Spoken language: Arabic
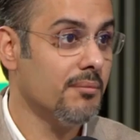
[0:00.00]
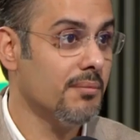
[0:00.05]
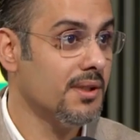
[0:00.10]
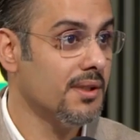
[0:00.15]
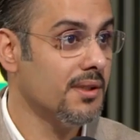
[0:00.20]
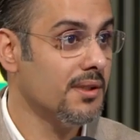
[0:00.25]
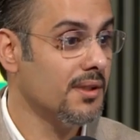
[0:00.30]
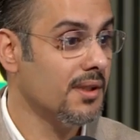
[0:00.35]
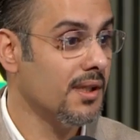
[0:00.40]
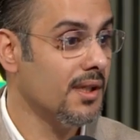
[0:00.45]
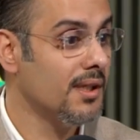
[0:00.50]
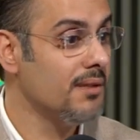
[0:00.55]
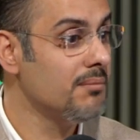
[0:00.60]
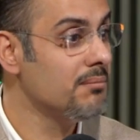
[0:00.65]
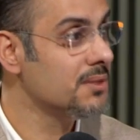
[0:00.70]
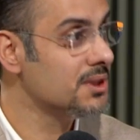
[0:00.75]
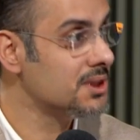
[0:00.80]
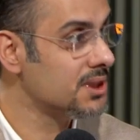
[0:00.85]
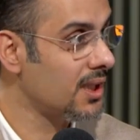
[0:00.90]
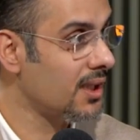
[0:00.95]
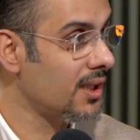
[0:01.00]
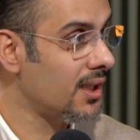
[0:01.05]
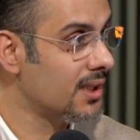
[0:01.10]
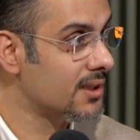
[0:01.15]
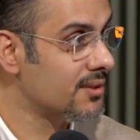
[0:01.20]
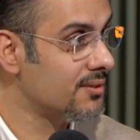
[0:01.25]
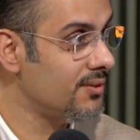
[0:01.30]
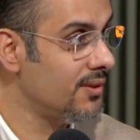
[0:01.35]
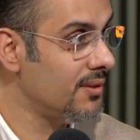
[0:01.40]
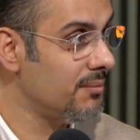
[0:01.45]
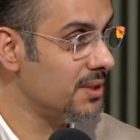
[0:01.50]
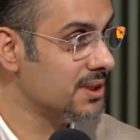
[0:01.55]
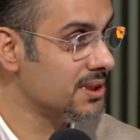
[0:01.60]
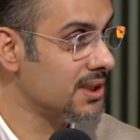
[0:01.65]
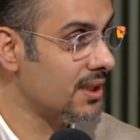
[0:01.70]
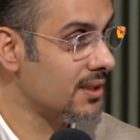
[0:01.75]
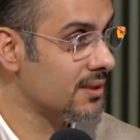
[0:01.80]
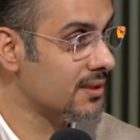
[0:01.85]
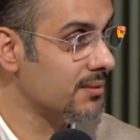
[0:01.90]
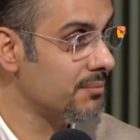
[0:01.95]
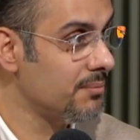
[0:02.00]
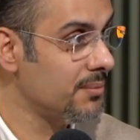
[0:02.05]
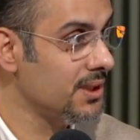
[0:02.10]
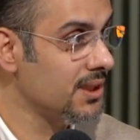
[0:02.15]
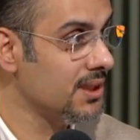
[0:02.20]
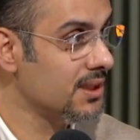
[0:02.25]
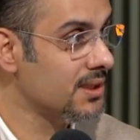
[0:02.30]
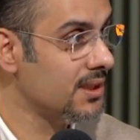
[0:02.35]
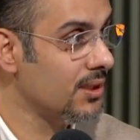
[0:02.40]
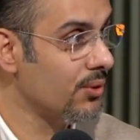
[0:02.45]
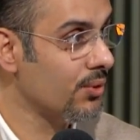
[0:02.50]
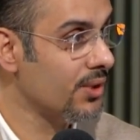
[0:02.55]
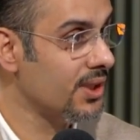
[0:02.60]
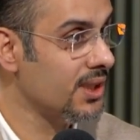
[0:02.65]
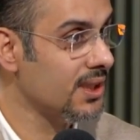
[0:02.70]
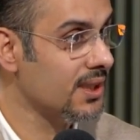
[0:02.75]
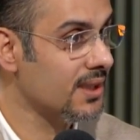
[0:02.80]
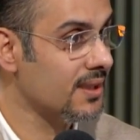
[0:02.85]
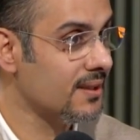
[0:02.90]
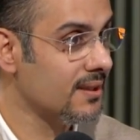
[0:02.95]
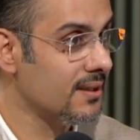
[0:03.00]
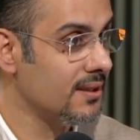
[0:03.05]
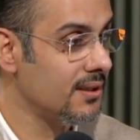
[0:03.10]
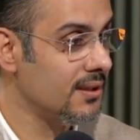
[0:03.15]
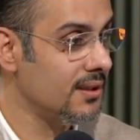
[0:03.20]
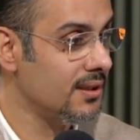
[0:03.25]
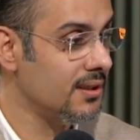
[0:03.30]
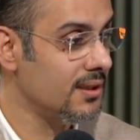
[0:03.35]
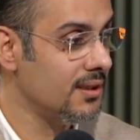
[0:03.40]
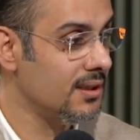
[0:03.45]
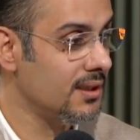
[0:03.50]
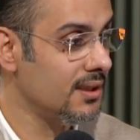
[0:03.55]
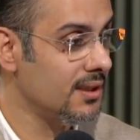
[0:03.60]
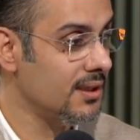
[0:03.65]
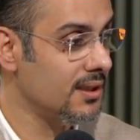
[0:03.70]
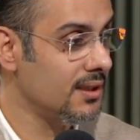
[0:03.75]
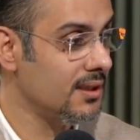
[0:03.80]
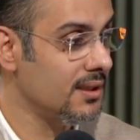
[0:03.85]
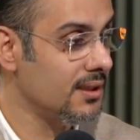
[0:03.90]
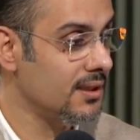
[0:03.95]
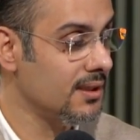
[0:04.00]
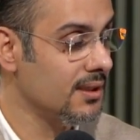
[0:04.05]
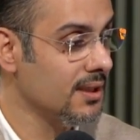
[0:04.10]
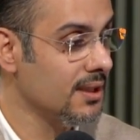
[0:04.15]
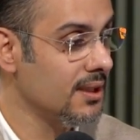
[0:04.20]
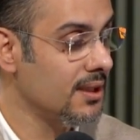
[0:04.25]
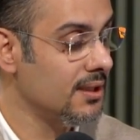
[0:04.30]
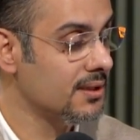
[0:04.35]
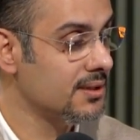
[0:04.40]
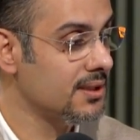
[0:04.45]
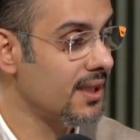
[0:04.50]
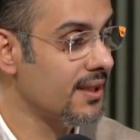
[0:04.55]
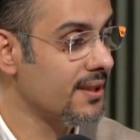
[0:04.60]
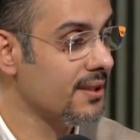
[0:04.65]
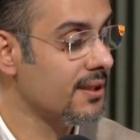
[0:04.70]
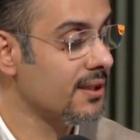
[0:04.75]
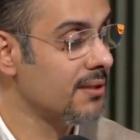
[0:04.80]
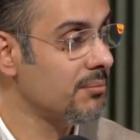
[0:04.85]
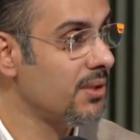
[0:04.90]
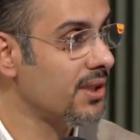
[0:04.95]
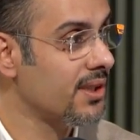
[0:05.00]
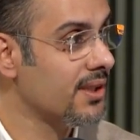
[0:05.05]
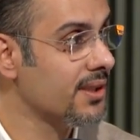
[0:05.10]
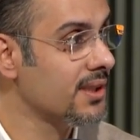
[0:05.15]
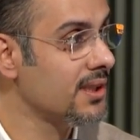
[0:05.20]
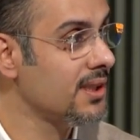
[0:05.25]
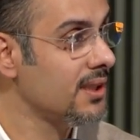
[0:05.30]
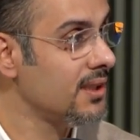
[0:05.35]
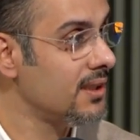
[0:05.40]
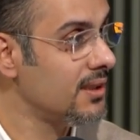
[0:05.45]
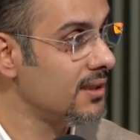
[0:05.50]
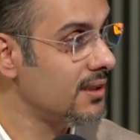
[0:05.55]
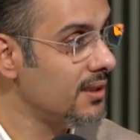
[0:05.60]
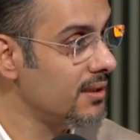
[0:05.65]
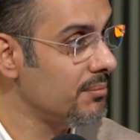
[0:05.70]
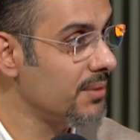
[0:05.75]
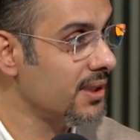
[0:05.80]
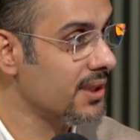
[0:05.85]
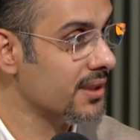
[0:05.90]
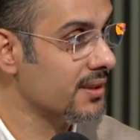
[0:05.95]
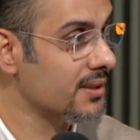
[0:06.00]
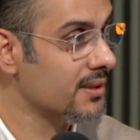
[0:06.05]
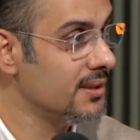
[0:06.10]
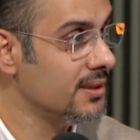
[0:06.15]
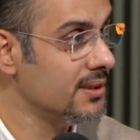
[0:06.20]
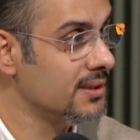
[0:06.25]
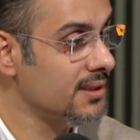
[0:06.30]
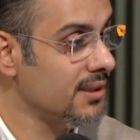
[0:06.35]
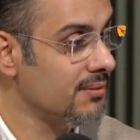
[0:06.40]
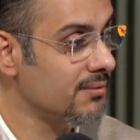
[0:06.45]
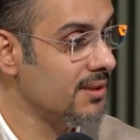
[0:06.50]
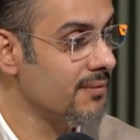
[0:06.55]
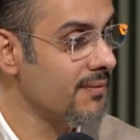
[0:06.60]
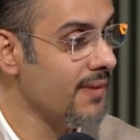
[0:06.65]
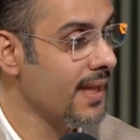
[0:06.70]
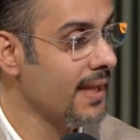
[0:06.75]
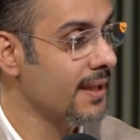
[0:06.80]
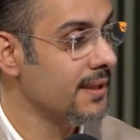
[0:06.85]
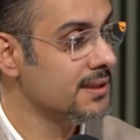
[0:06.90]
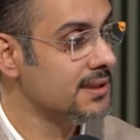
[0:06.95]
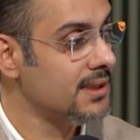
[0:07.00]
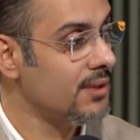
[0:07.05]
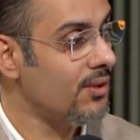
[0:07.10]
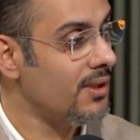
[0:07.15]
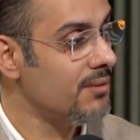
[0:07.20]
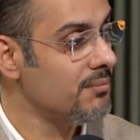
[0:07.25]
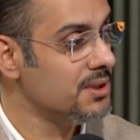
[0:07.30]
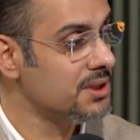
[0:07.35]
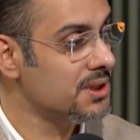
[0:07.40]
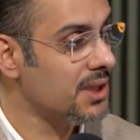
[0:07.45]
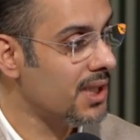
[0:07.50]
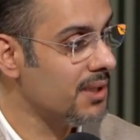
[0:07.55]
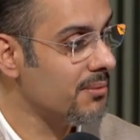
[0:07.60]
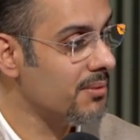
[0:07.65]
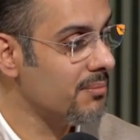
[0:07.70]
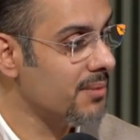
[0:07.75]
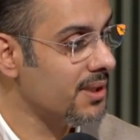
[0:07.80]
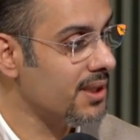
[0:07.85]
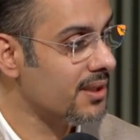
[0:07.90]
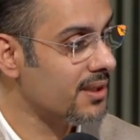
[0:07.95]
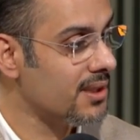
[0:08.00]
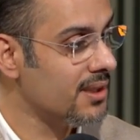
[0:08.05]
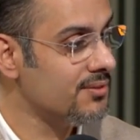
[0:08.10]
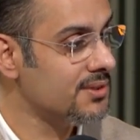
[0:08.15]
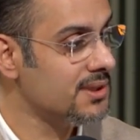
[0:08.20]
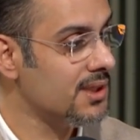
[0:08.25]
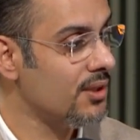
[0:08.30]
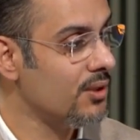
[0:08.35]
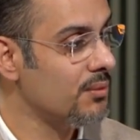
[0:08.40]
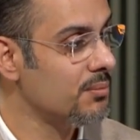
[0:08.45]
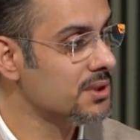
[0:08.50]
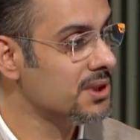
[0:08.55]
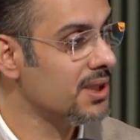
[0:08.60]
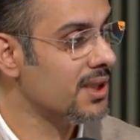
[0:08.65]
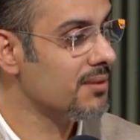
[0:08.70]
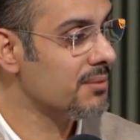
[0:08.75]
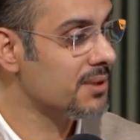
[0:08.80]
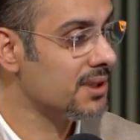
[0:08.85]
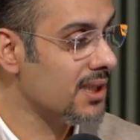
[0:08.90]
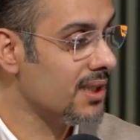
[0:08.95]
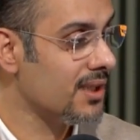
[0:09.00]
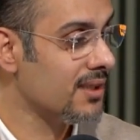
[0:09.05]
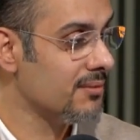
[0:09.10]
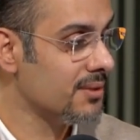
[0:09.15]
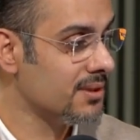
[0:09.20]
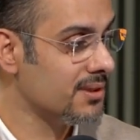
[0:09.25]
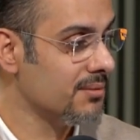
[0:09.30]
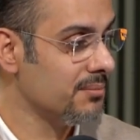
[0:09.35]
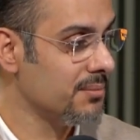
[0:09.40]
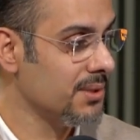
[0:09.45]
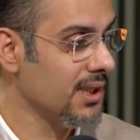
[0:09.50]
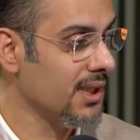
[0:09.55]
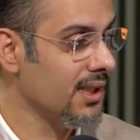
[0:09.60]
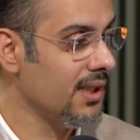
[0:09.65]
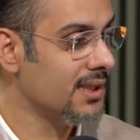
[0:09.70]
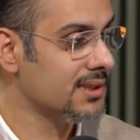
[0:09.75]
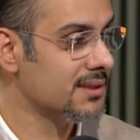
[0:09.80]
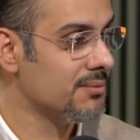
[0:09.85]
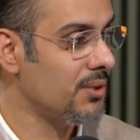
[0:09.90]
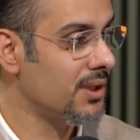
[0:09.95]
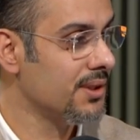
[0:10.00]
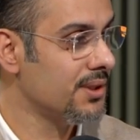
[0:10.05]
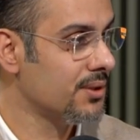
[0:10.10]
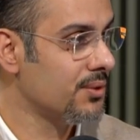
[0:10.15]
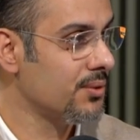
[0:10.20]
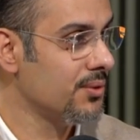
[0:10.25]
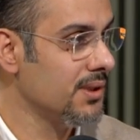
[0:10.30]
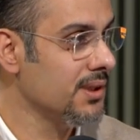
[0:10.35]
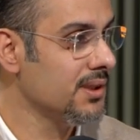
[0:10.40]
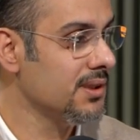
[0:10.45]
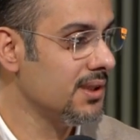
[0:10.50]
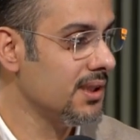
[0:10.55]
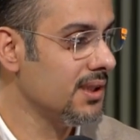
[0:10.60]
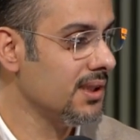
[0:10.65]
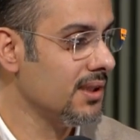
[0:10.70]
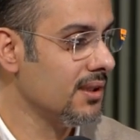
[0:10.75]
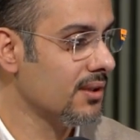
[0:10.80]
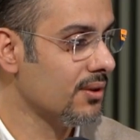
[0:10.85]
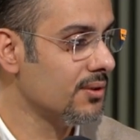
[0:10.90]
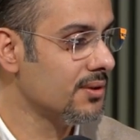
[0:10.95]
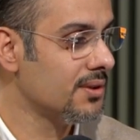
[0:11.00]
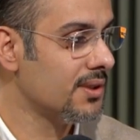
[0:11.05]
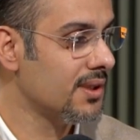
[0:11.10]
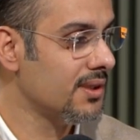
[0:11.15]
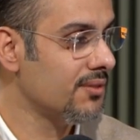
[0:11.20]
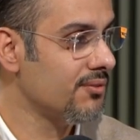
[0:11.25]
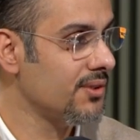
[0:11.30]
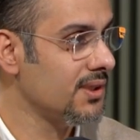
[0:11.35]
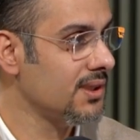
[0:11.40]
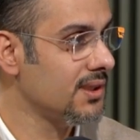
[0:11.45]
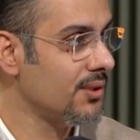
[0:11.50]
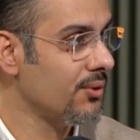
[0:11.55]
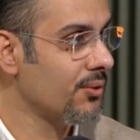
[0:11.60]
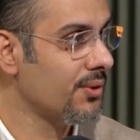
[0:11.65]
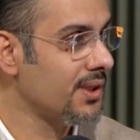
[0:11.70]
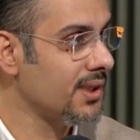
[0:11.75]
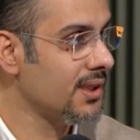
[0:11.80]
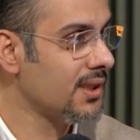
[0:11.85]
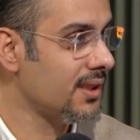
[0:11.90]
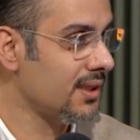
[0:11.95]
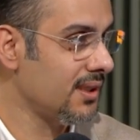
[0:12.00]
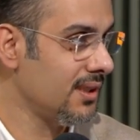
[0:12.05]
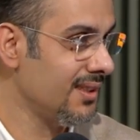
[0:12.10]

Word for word: من اهم الشغلات في المجال الطبي توثيق التاريخ المرضي للمريض أي. تمام سواء من جانب المريض نفسه او من جانب الطاقم الطبي يعني لازم واحد يكون عنده القدره في توثيق